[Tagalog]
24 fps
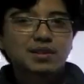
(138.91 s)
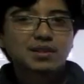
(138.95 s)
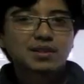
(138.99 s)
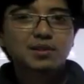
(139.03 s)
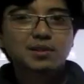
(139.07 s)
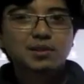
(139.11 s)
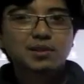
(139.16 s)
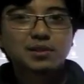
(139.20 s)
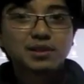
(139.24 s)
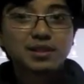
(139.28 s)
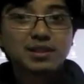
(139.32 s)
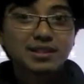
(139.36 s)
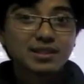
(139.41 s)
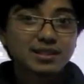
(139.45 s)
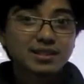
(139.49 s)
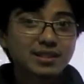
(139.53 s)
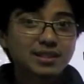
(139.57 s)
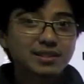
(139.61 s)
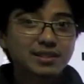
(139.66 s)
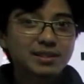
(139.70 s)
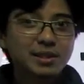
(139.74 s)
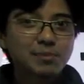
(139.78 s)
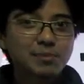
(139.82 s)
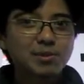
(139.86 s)
So, this is
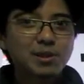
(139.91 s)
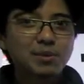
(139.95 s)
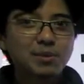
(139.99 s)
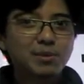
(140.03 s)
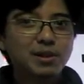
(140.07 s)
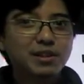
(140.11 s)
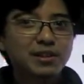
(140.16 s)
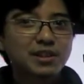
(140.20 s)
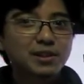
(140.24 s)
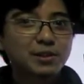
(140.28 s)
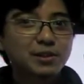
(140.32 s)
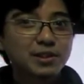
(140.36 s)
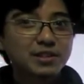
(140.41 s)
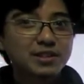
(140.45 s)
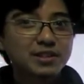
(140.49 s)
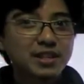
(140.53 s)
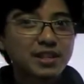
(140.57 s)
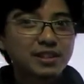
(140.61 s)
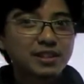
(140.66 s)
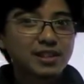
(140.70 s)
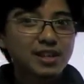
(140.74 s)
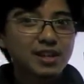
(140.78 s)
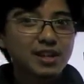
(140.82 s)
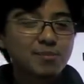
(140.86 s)
a triple monitor
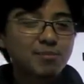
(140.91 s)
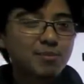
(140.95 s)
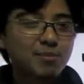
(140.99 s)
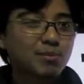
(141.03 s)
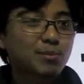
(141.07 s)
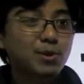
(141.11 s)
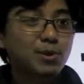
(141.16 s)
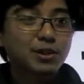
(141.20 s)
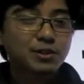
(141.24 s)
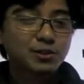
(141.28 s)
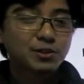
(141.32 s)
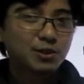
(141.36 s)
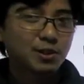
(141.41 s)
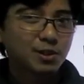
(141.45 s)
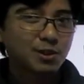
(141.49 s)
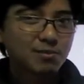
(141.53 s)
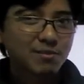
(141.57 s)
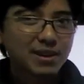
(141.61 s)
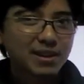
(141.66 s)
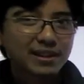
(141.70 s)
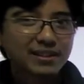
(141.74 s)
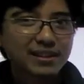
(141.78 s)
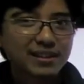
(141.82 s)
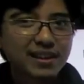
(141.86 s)
setup brought to you
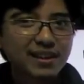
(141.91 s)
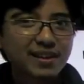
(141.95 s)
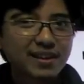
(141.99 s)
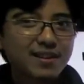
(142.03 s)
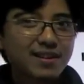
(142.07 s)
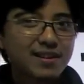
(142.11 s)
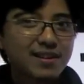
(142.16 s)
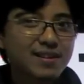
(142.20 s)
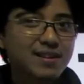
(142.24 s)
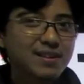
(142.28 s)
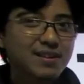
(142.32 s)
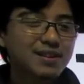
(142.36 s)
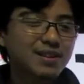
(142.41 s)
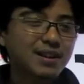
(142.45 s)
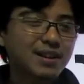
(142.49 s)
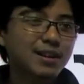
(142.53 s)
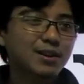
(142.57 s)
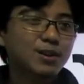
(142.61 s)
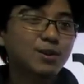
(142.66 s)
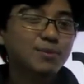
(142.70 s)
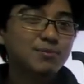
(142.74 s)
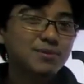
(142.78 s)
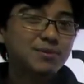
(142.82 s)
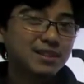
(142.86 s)
by TechR.
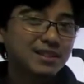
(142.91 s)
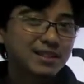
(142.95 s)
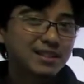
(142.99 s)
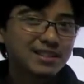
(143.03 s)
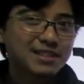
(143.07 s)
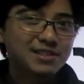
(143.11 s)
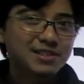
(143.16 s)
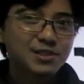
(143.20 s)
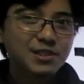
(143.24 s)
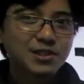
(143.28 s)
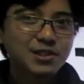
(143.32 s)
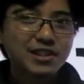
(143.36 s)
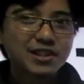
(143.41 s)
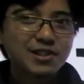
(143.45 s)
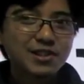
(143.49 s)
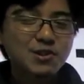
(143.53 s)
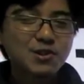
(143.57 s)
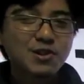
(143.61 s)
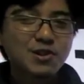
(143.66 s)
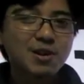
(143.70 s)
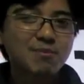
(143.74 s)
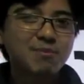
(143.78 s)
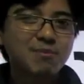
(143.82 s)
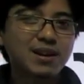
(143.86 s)
I hope na nag-enjoy
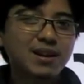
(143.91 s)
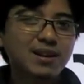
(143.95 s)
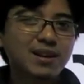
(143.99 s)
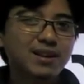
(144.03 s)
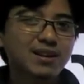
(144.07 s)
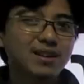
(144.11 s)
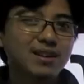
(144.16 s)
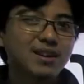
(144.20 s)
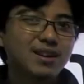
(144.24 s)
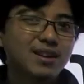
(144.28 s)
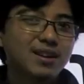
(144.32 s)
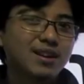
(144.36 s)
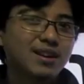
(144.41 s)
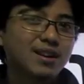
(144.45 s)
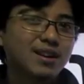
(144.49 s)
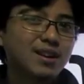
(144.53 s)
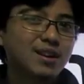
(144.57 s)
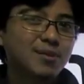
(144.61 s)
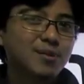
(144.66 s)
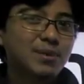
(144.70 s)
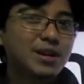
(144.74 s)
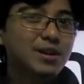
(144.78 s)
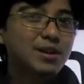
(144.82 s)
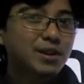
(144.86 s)
kayo kapag
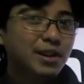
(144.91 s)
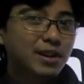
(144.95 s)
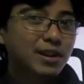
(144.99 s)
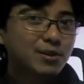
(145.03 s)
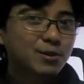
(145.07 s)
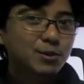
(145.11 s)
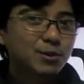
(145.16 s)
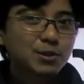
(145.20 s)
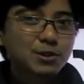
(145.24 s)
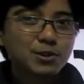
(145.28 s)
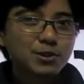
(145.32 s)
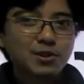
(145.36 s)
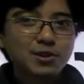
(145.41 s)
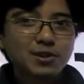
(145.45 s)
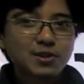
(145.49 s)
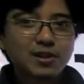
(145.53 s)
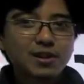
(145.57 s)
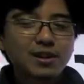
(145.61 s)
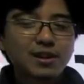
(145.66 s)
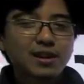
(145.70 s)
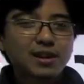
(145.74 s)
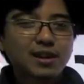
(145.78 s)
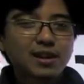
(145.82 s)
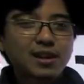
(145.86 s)
uh, meron kayong
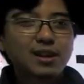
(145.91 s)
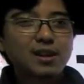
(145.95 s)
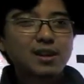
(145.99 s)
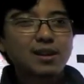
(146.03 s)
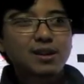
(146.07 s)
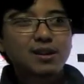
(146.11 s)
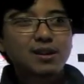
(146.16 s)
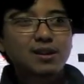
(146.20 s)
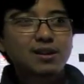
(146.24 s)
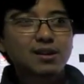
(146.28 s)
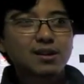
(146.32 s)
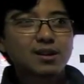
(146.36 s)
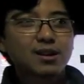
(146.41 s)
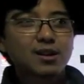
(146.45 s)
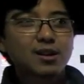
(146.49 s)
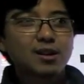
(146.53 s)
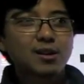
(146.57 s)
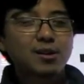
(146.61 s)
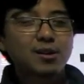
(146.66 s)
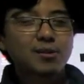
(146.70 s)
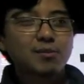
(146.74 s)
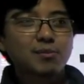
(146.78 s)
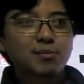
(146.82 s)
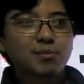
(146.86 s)
gustong
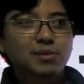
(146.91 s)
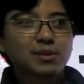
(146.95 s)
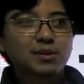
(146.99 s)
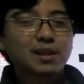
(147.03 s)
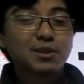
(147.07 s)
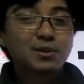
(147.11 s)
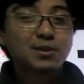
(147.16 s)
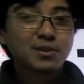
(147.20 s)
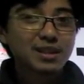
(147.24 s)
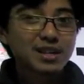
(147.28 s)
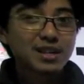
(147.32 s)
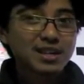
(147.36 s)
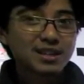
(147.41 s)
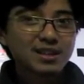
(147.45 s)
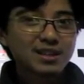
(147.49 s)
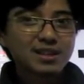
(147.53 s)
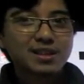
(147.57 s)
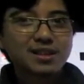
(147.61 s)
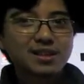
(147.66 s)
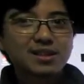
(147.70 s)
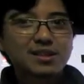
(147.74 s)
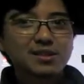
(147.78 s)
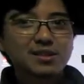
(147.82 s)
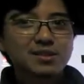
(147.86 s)
um, tanungin,
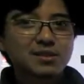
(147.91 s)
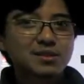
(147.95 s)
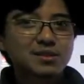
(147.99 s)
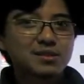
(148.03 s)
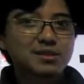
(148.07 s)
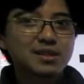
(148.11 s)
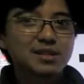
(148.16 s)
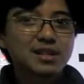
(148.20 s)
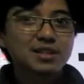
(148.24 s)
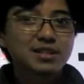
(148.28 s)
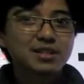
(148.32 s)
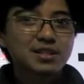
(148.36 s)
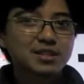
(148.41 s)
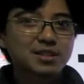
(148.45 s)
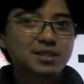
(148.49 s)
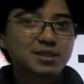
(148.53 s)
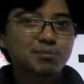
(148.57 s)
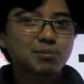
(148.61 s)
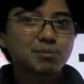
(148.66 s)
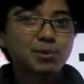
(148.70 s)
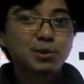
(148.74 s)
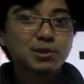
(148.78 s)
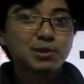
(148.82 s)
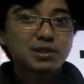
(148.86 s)

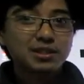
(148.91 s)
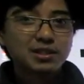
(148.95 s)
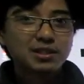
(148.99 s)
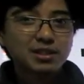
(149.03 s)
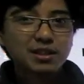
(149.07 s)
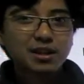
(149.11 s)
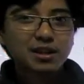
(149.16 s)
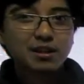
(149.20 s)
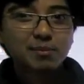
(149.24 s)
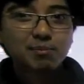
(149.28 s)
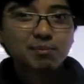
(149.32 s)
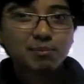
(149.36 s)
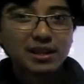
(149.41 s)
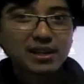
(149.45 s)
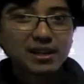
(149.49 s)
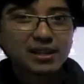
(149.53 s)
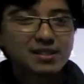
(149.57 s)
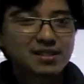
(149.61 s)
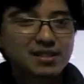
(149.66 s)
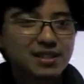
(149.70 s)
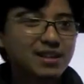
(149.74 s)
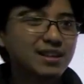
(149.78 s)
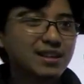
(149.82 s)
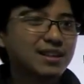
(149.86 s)
just post it in our
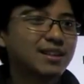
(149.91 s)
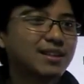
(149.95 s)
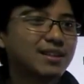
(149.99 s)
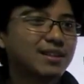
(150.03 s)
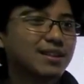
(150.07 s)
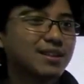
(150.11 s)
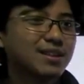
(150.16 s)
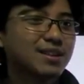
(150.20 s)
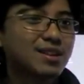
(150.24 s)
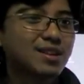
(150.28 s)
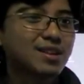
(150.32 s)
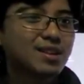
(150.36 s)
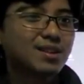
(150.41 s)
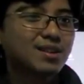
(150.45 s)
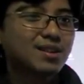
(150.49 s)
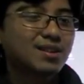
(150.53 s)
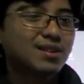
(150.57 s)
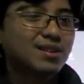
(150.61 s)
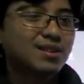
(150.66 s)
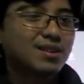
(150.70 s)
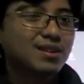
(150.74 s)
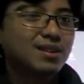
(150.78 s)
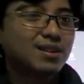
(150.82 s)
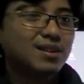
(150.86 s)
page and
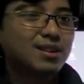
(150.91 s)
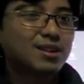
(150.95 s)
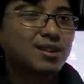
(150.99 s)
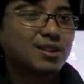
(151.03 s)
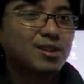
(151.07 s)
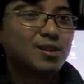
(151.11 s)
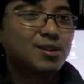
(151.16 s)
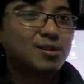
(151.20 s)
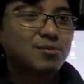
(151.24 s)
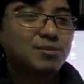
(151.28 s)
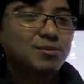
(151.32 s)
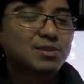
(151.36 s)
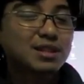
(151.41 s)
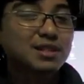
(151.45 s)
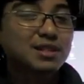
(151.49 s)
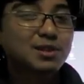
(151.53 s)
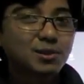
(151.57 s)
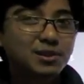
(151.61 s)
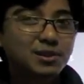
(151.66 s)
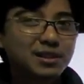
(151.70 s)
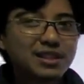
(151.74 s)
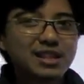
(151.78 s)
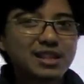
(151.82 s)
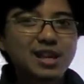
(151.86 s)
um,
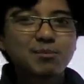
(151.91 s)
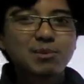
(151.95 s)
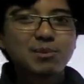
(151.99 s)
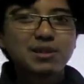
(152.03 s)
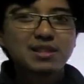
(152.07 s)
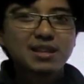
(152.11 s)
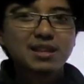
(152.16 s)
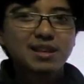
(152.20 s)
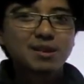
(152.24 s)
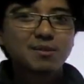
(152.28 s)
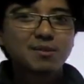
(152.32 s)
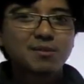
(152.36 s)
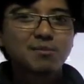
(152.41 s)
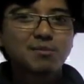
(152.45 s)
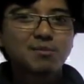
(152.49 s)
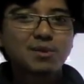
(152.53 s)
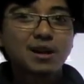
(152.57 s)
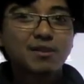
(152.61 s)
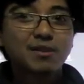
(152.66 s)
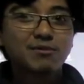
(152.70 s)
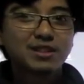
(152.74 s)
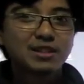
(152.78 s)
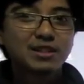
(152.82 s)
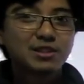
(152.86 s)
sasagutin namin sa
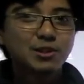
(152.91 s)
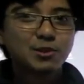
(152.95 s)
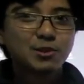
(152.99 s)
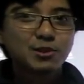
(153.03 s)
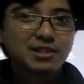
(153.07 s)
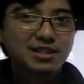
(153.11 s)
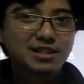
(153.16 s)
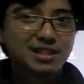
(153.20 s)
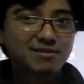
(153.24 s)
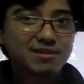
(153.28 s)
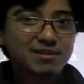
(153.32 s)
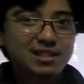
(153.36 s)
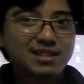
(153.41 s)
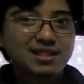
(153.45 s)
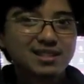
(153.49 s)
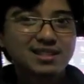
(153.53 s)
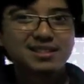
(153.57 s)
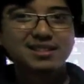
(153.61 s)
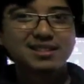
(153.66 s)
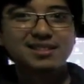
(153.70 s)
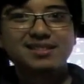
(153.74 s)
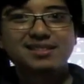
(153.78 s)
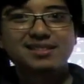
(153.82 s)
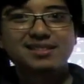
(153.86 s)
mga videos namin.